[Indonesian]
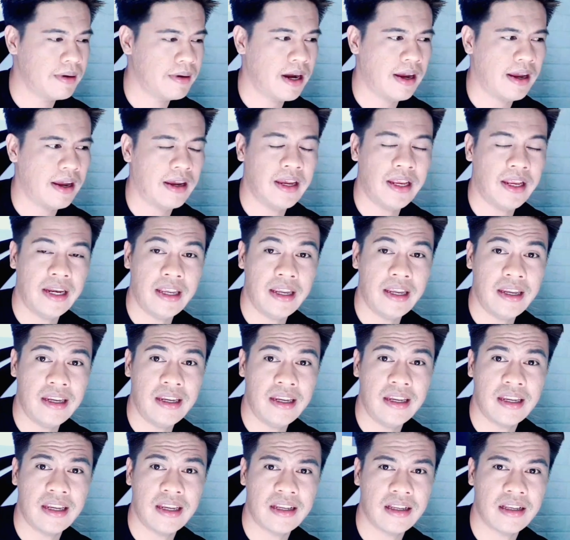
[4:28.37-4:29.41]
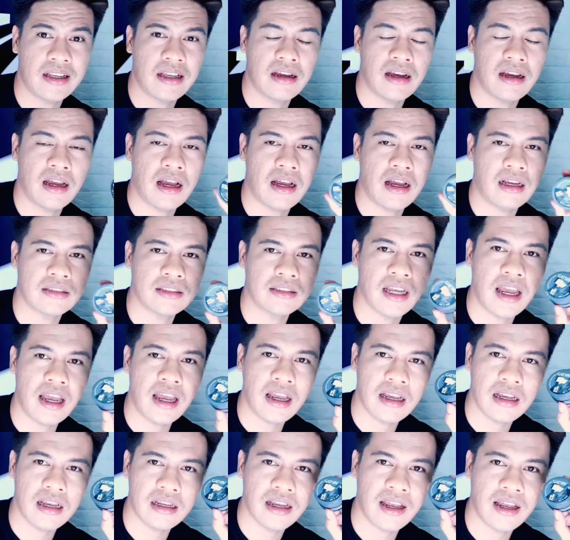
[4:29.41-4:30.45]
pakai ini
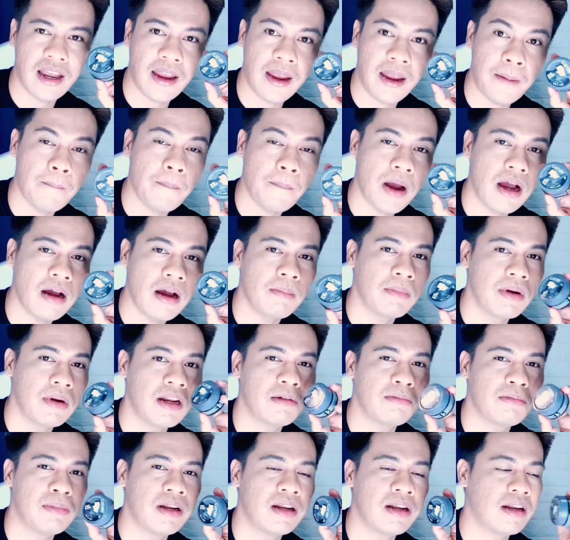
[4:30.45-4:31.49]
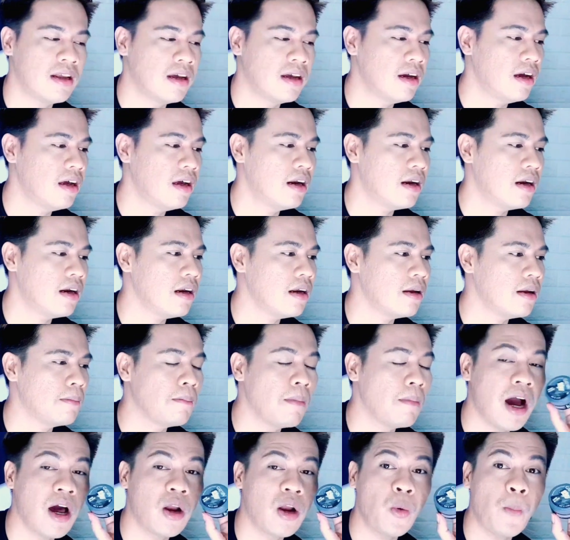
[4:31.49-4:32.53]
saya emang bener-bener
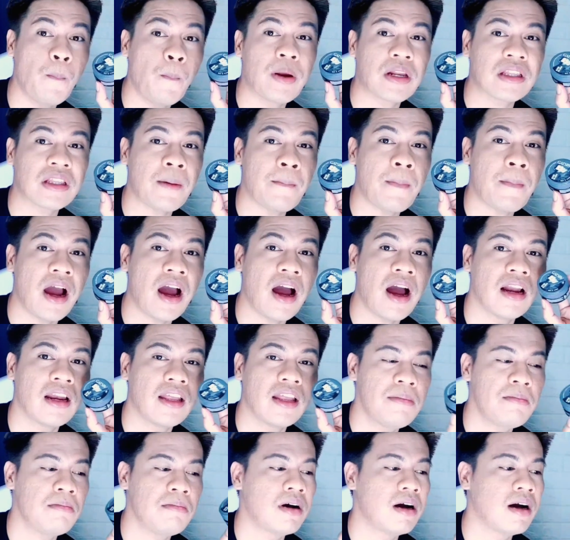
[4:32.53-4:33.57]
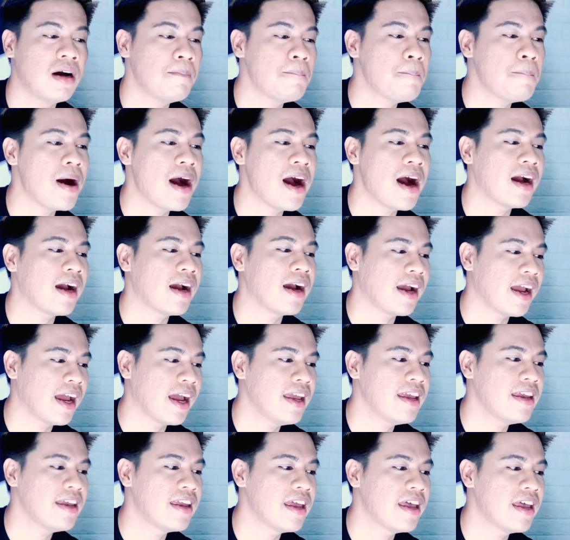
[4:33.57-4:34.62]
baru pertama kali
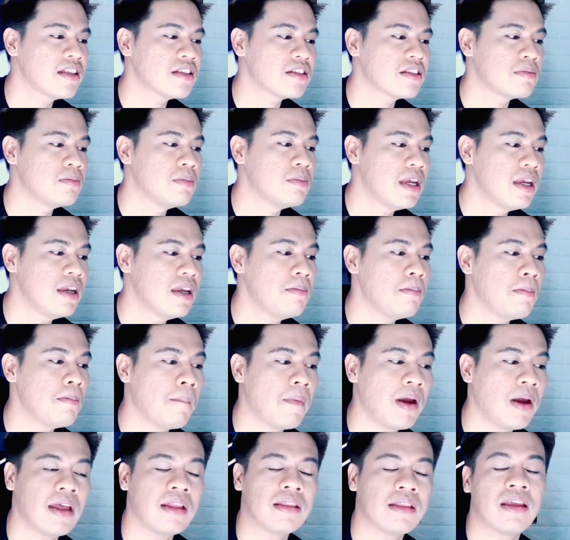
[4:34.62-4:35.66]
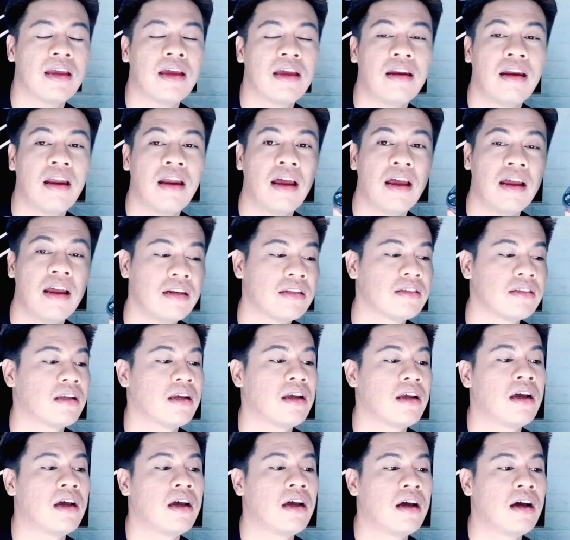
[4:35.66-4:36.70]
memakai Gatsby Matte and Head
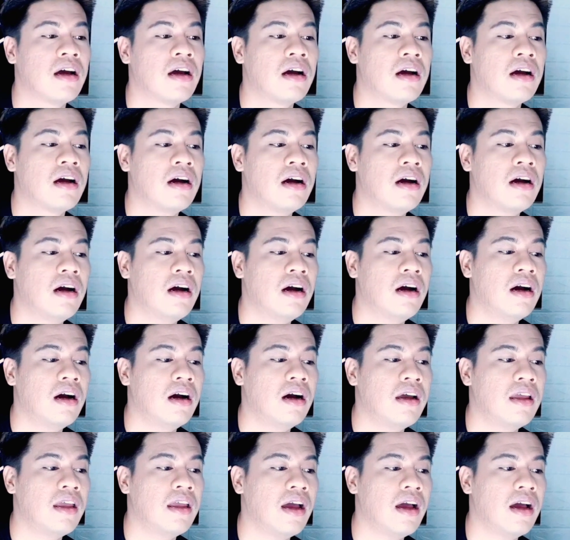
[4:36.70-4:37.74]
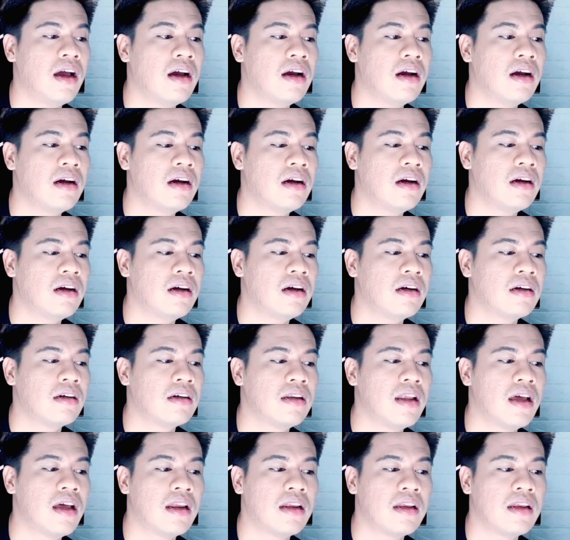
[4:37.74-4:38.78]
uh, yang
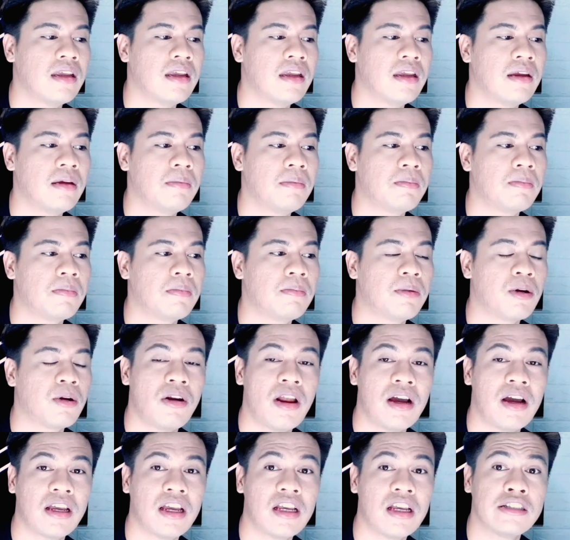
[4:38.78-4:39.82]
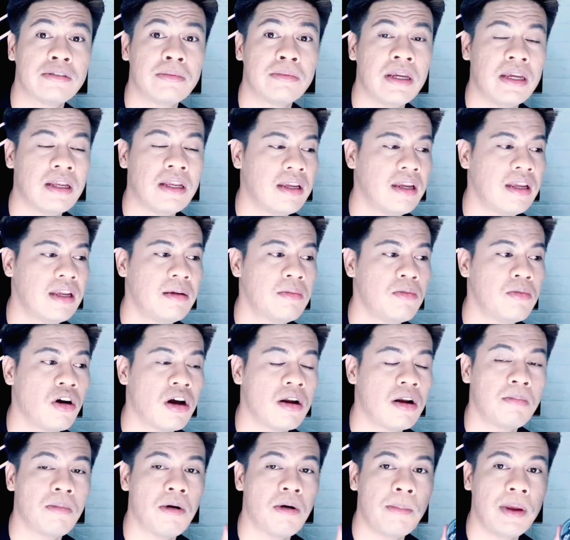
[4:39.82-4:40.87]
dari produk Gatsby ini ini
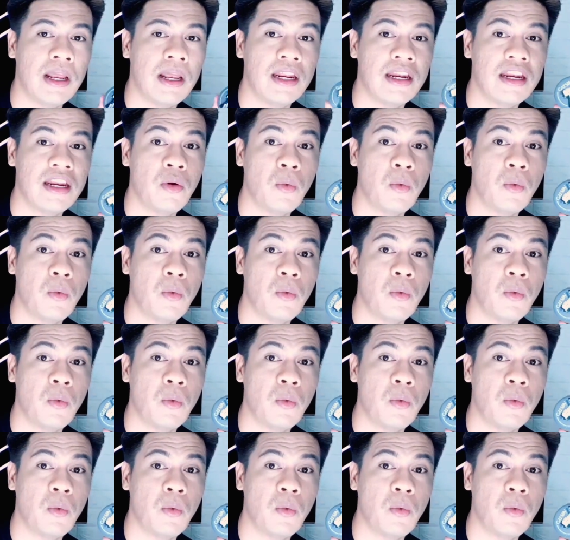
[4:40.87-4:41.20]
bukan pomade